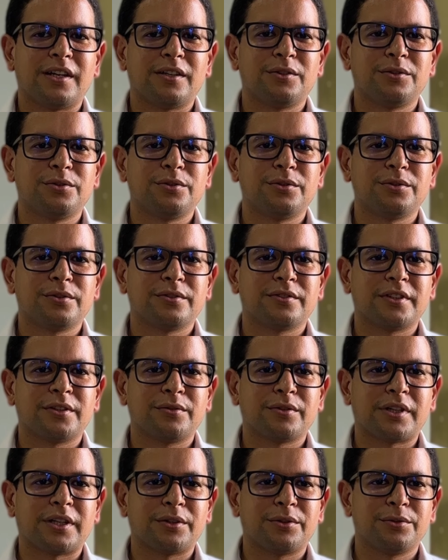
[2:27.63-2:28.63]
alunos,
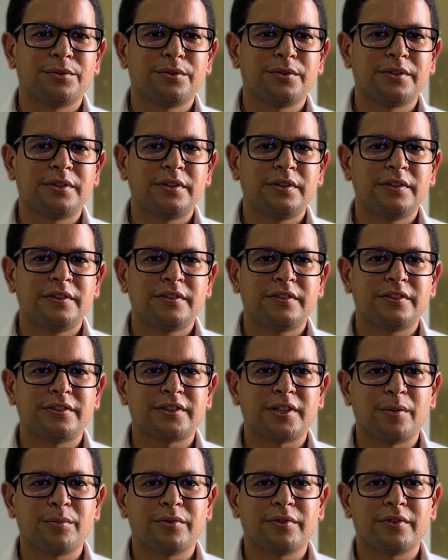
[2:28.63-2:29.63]
educadores,
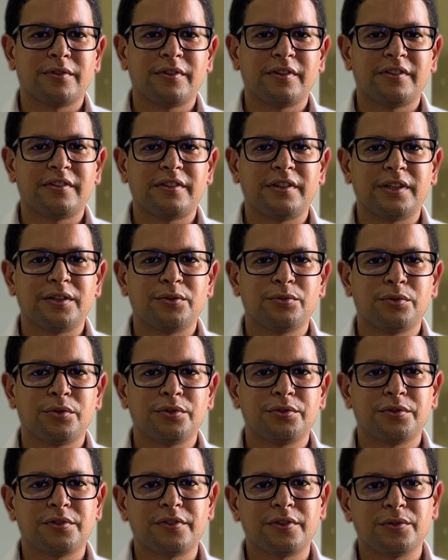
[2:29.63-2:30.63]
estamos vivenciando
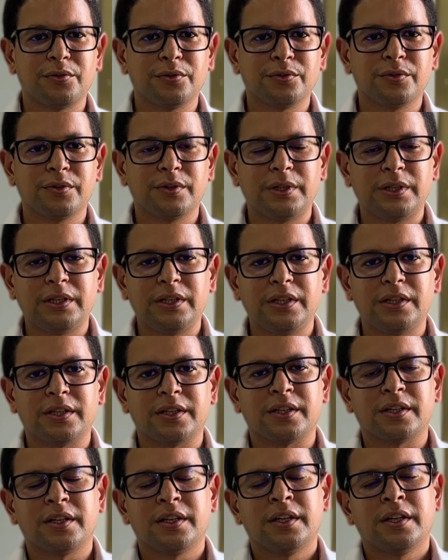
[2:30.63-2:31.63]
hoje o segundo
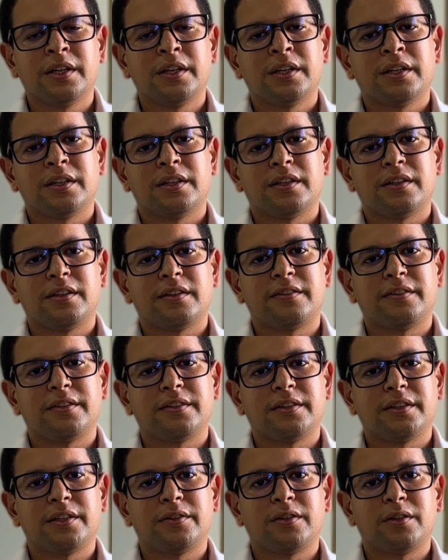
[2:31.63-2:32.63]
dia desse
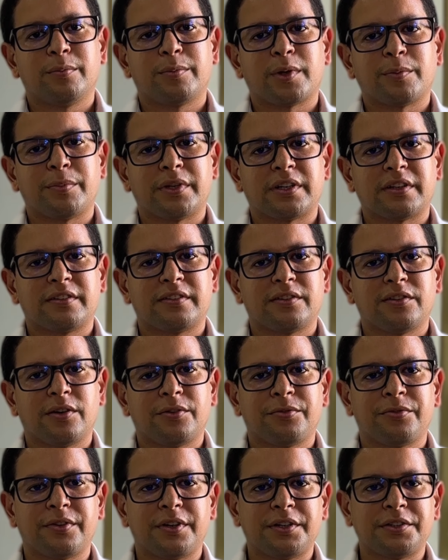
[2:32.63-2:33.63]
trilho de preparação
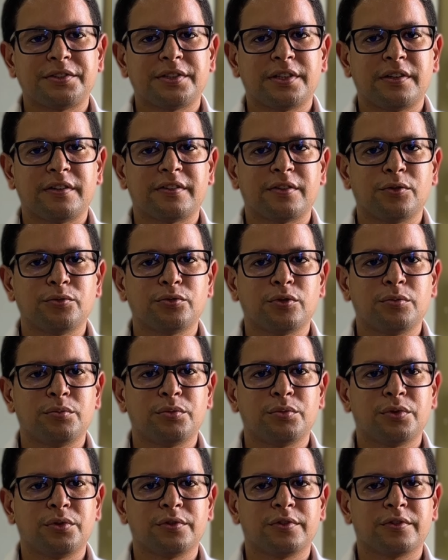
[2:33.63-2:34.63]
à festa de São João
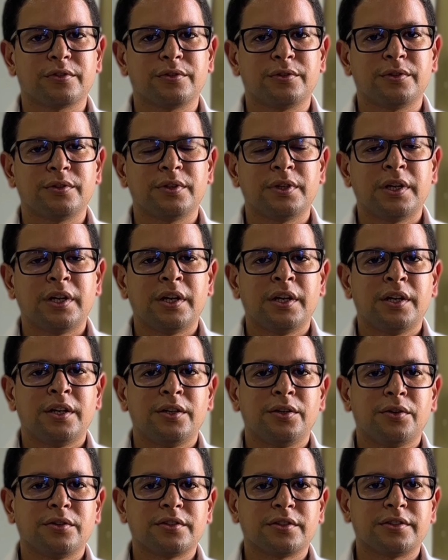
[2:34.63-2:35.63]
Bosco.
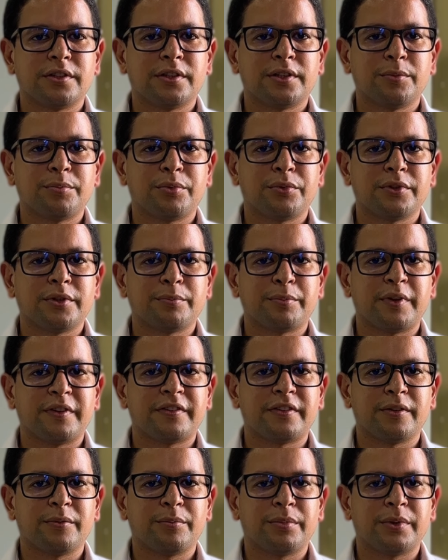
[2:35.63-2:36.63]
E hoje a gente pôde
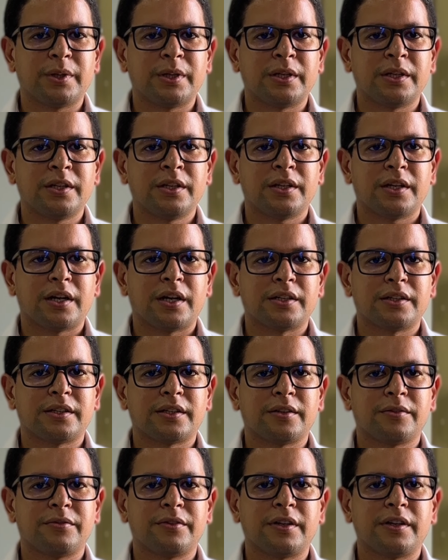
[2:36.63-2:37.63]
perceber,
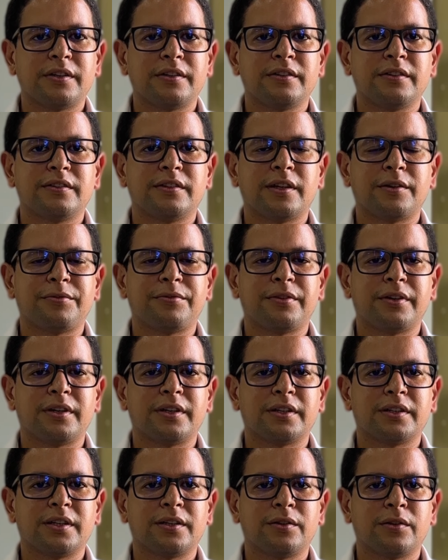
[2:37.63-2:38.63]
através da
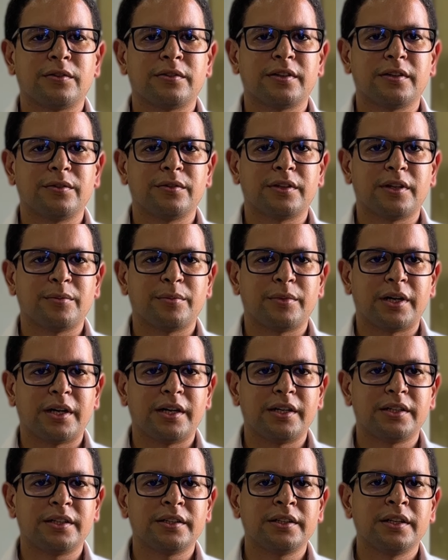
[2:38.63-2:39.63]
fala da nossa aluna
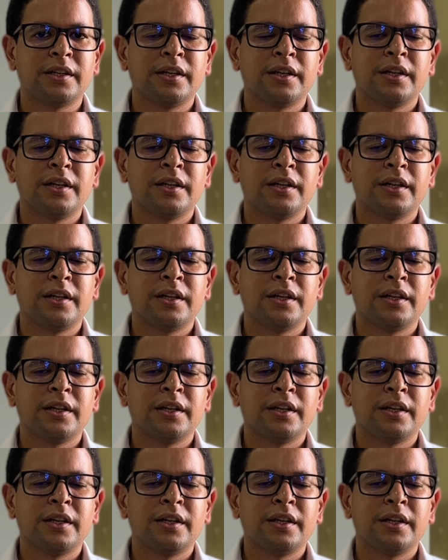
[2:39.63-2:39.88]
Mayra,